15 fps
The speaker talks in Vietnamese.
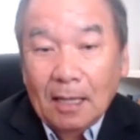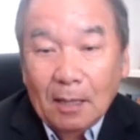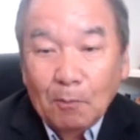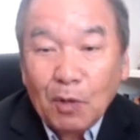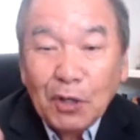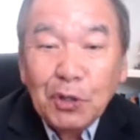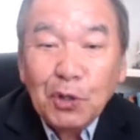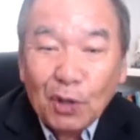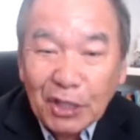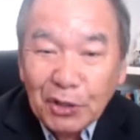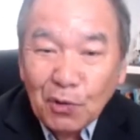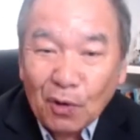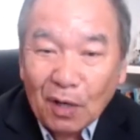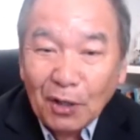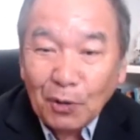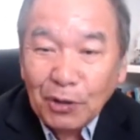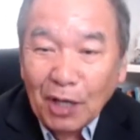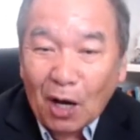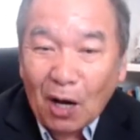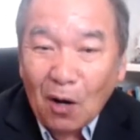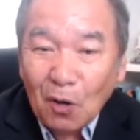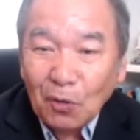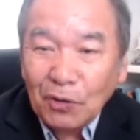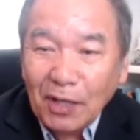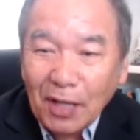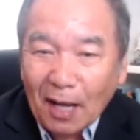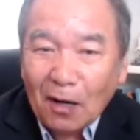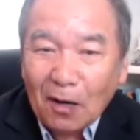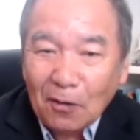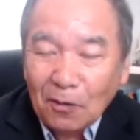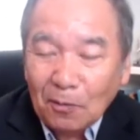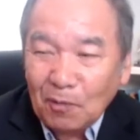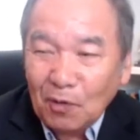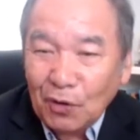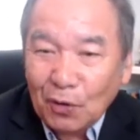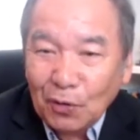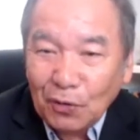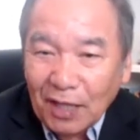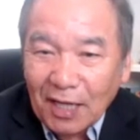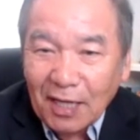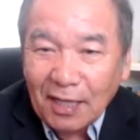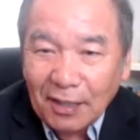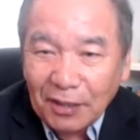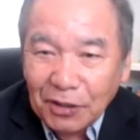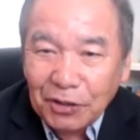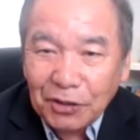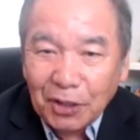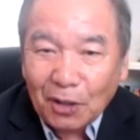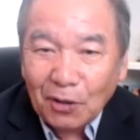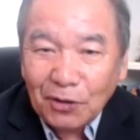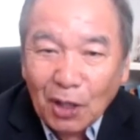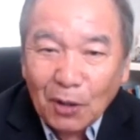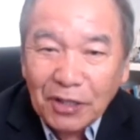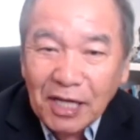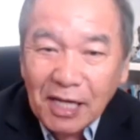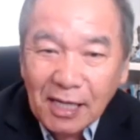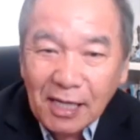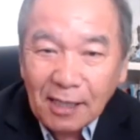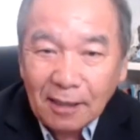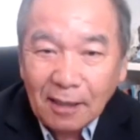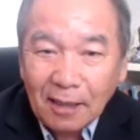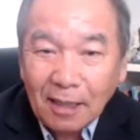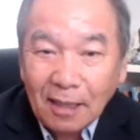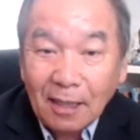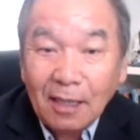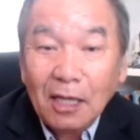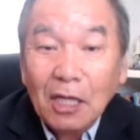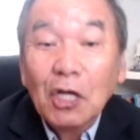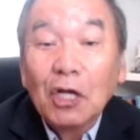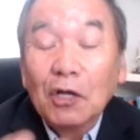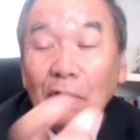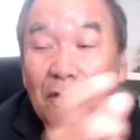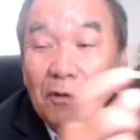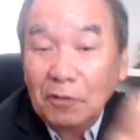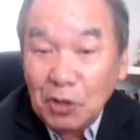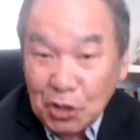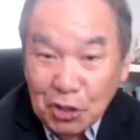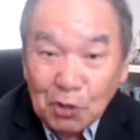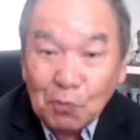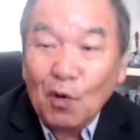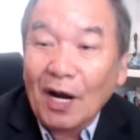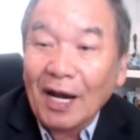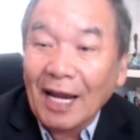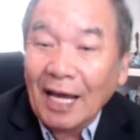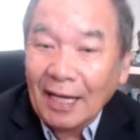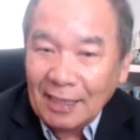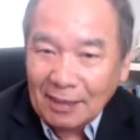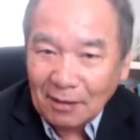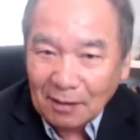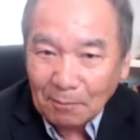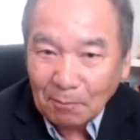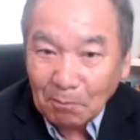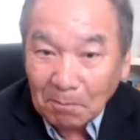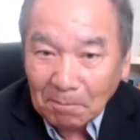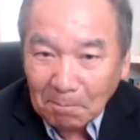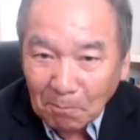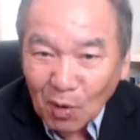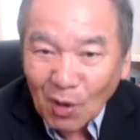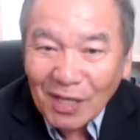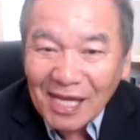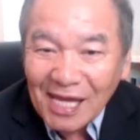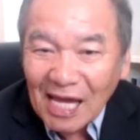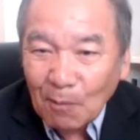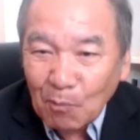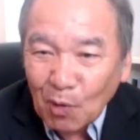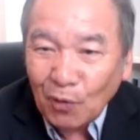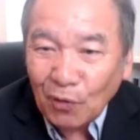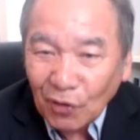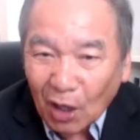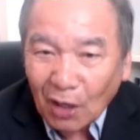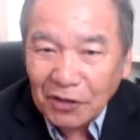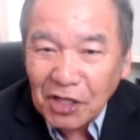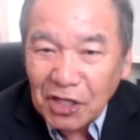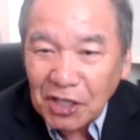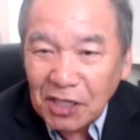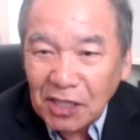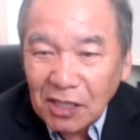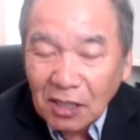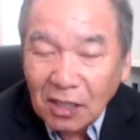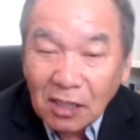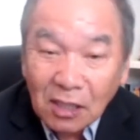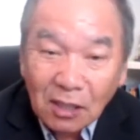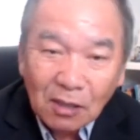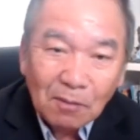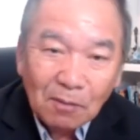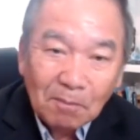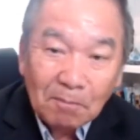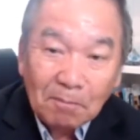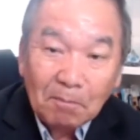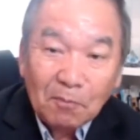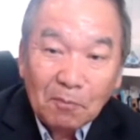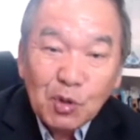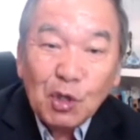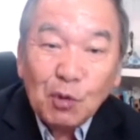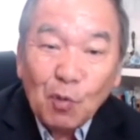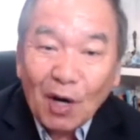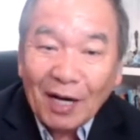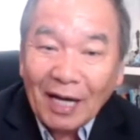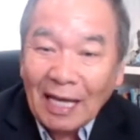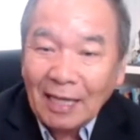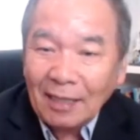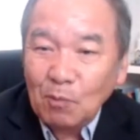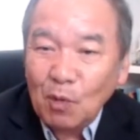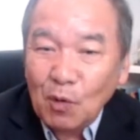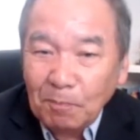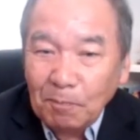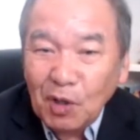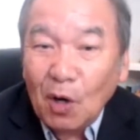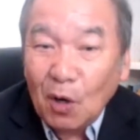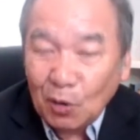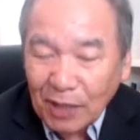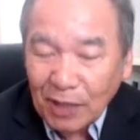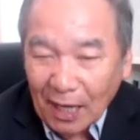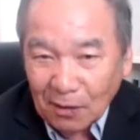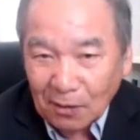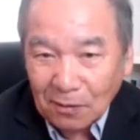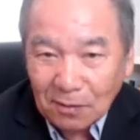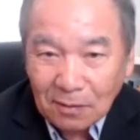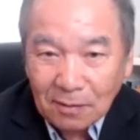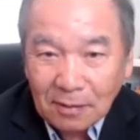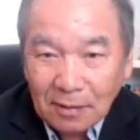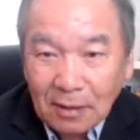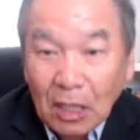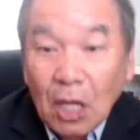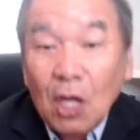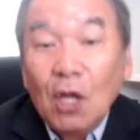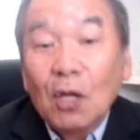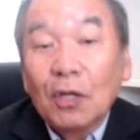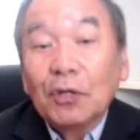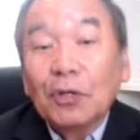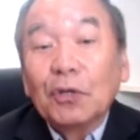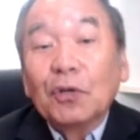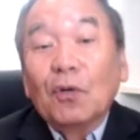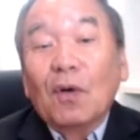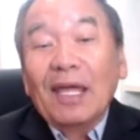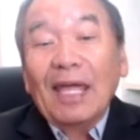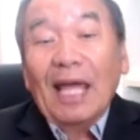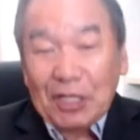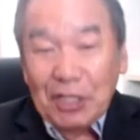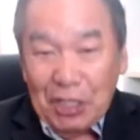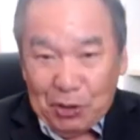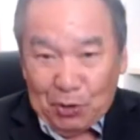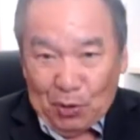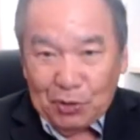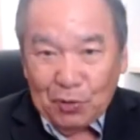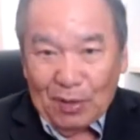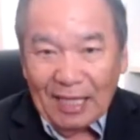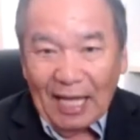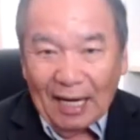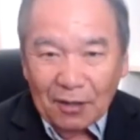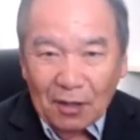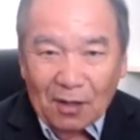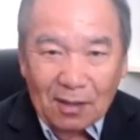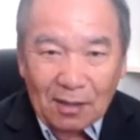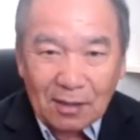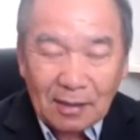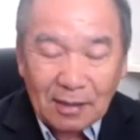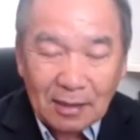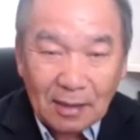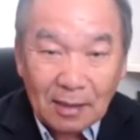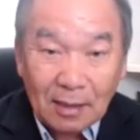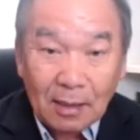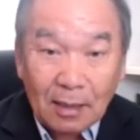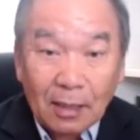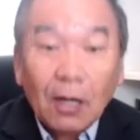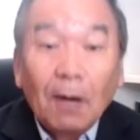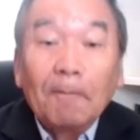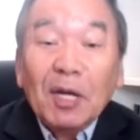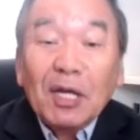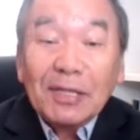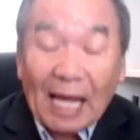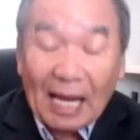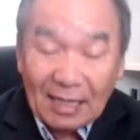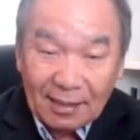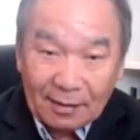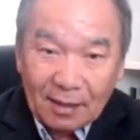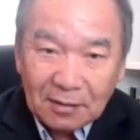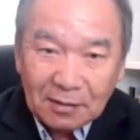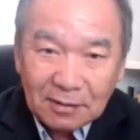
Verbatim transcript: bố chuột chuột đó cháu hầu theo một đầu tê chờ đón gì chỉ mà này mua nhẹ muốn đón gì chỉ mà này một bữa hầu theo thôi à, 也是解决探讨，搞别啥领导。